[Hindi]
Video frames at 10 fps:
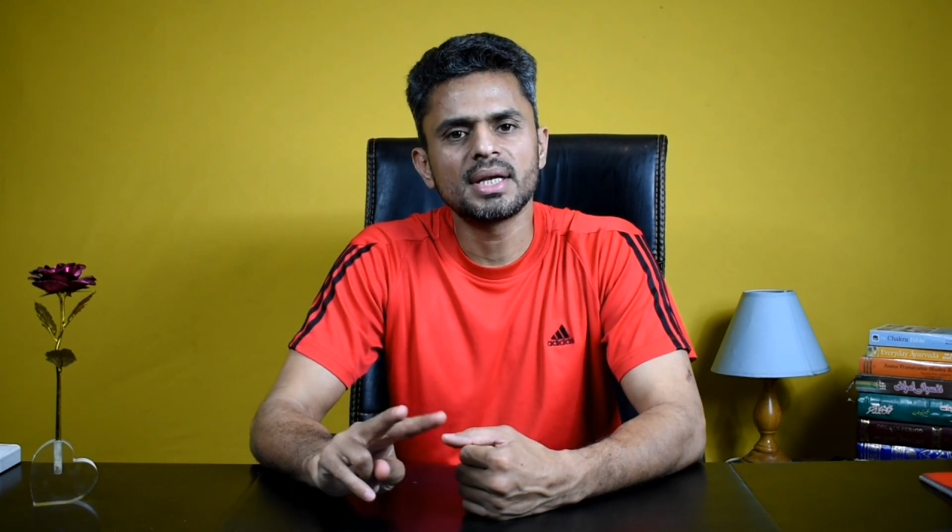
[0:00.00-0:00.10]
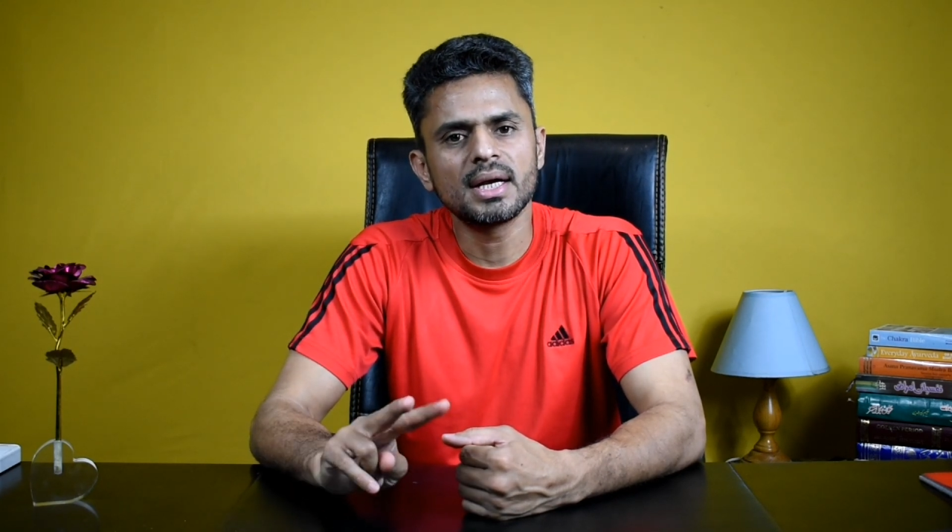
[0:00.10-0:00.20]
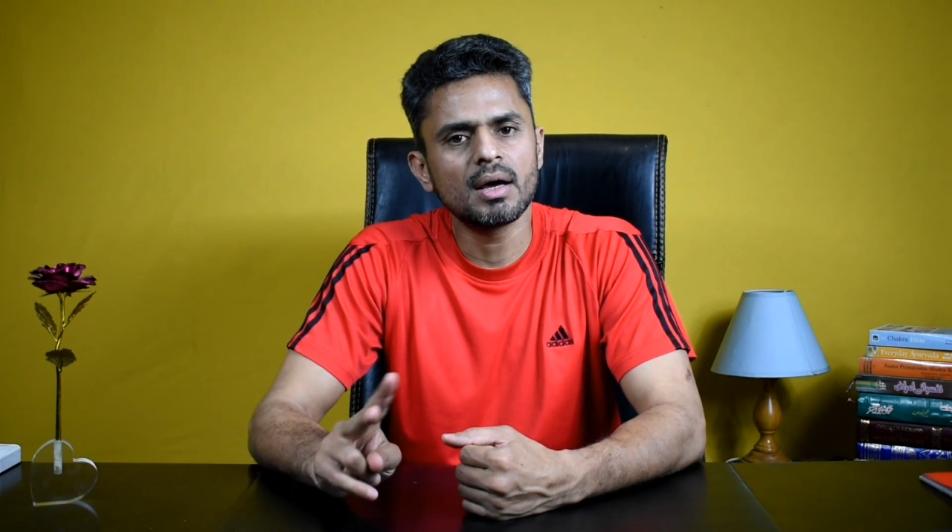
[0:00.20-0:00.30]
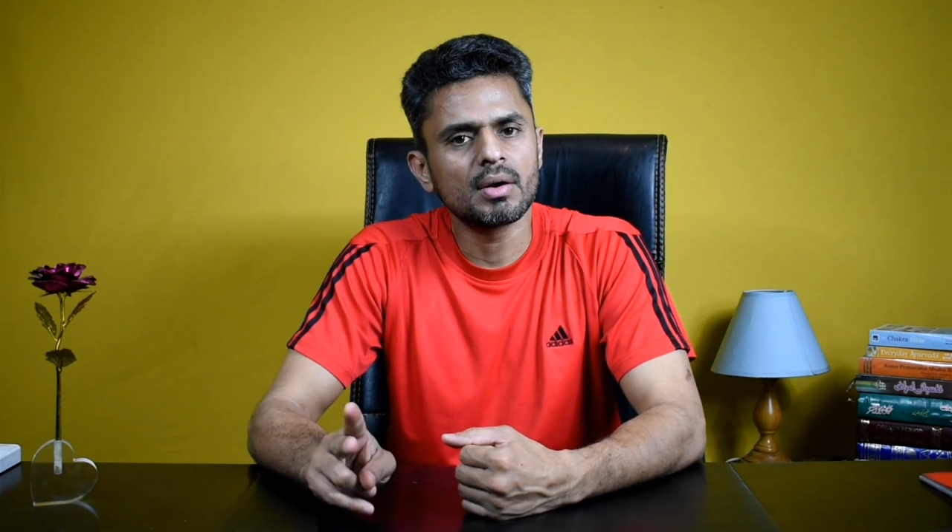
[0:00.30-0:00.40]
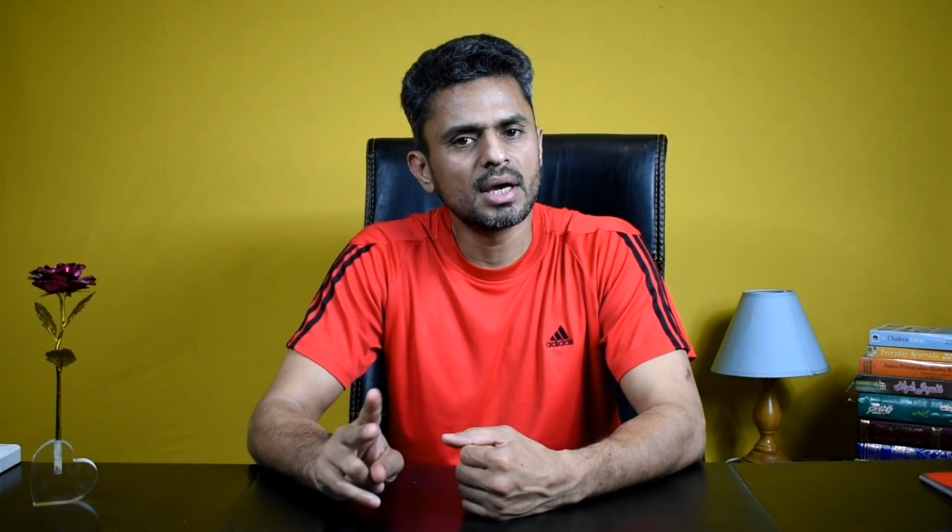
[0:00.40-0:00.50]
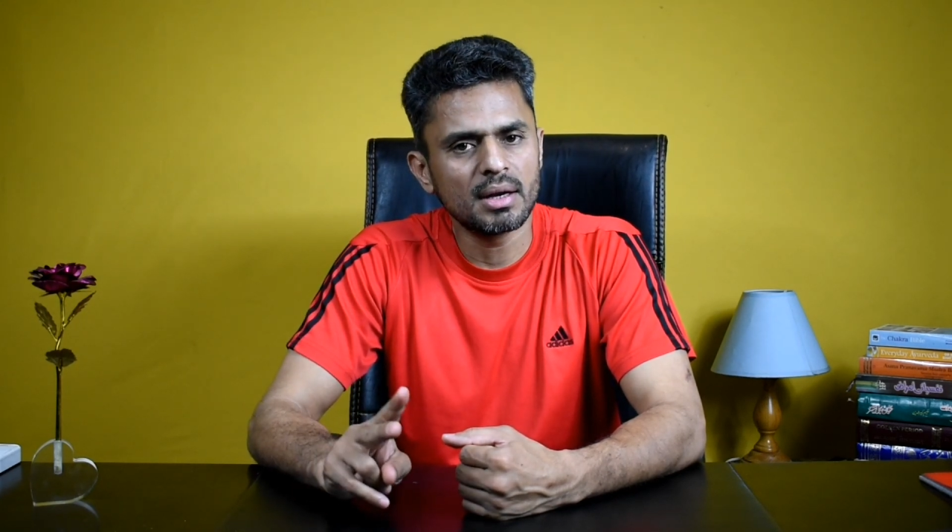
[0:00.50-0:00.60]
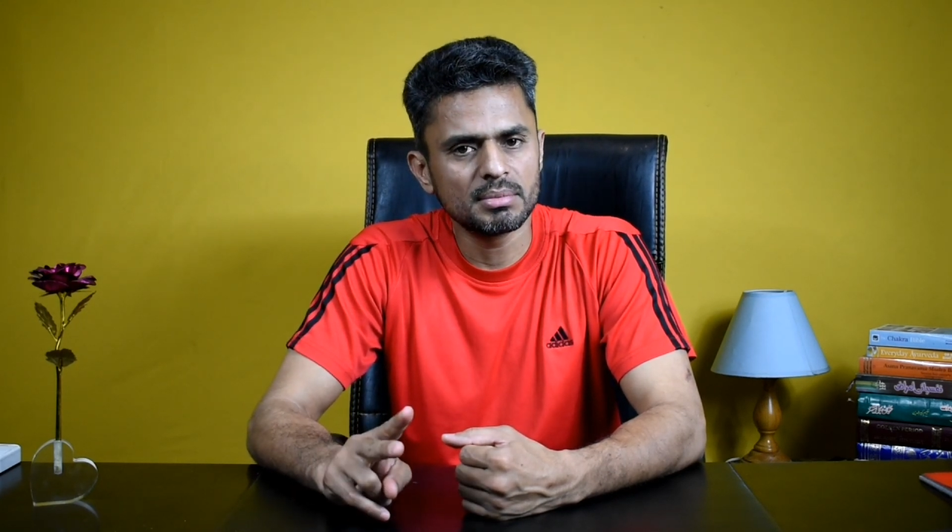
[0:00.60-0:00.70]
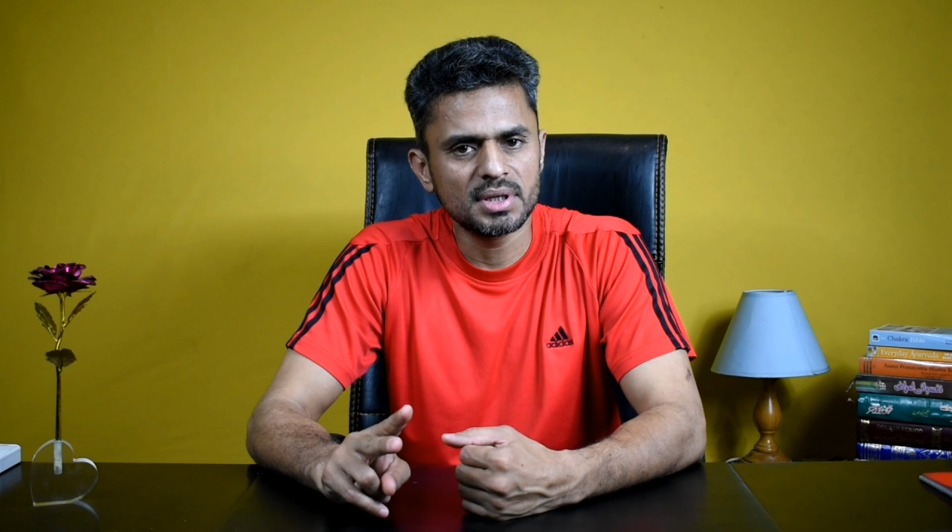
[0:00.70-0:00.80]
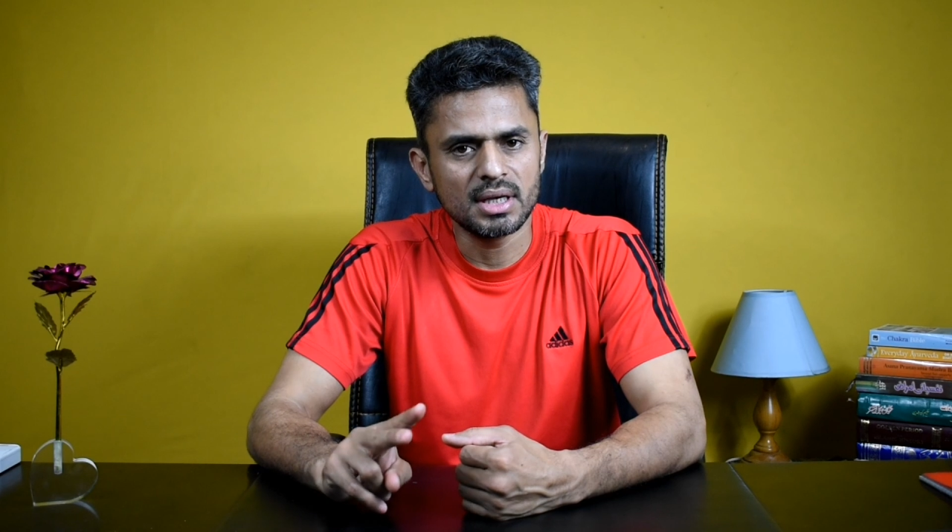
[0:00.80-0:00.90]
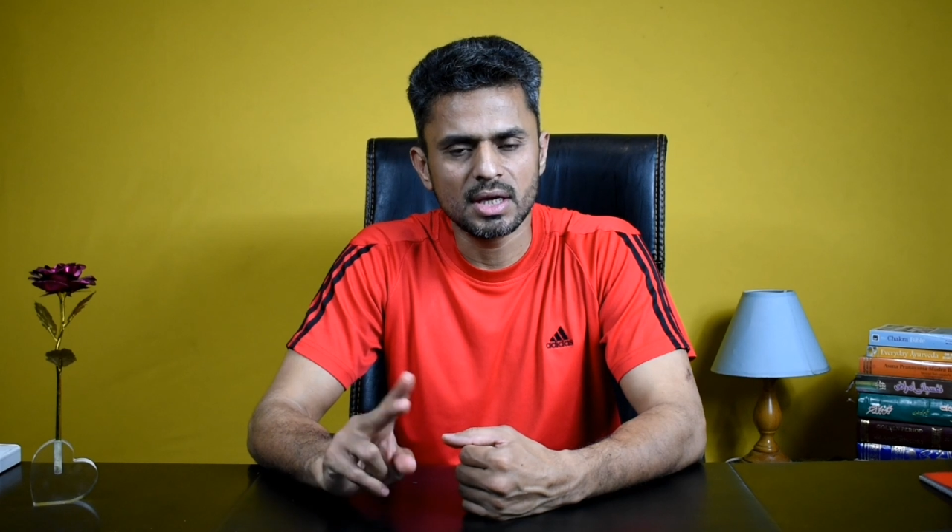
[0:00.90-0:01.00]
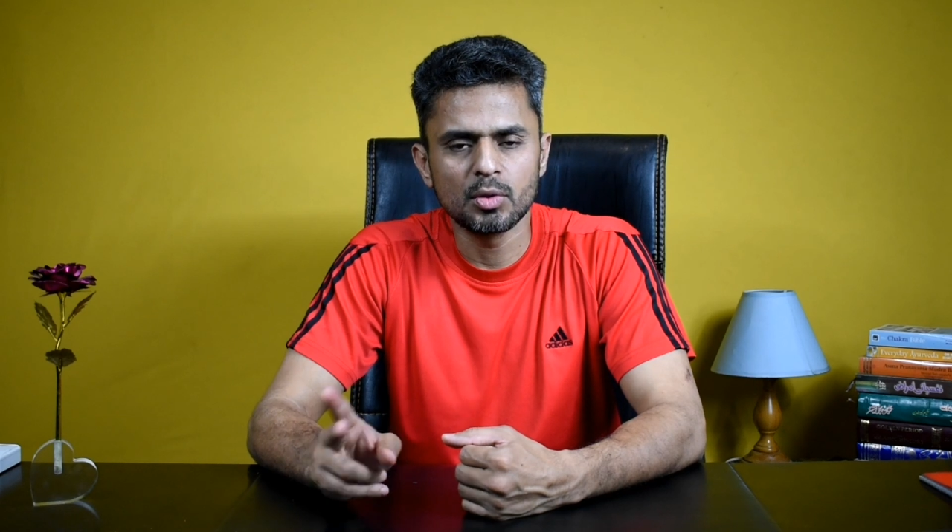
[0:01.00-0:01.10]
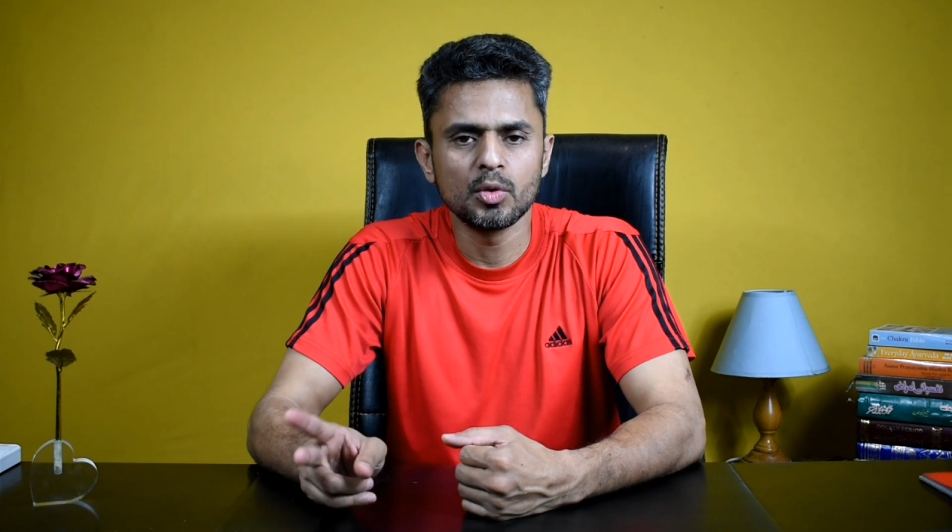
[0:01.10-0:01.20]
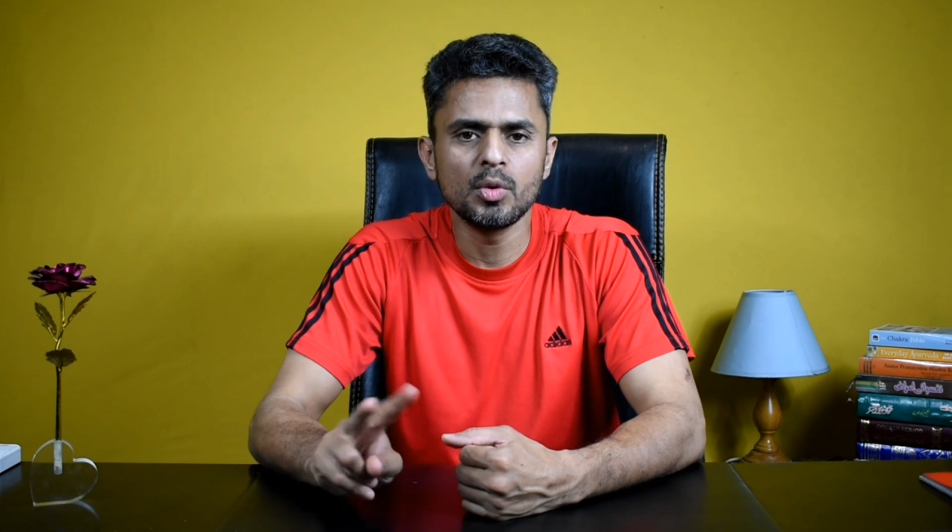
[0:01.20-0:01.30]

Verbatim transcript: ठंडा और गर्म सेक है दो